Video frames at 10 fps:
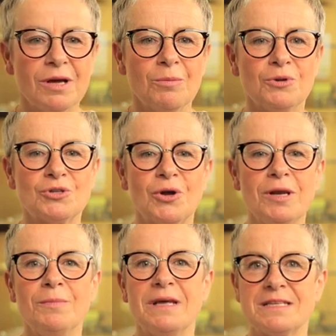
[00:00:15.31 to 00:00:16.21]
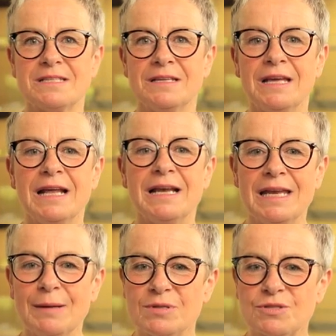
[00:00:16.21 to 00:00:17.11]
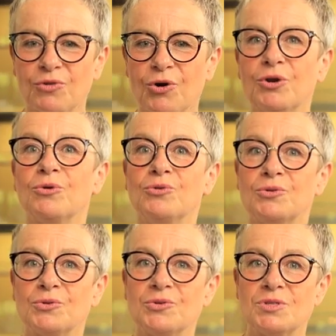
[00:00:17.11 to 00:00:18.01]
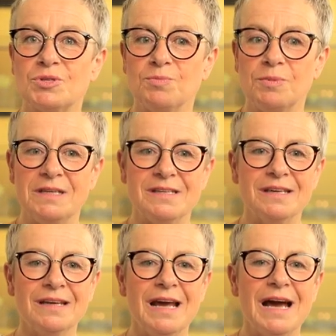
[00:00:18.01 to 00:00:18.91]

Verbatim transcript: mit tollem Essen Lebensfreude und Genuss zu bieten,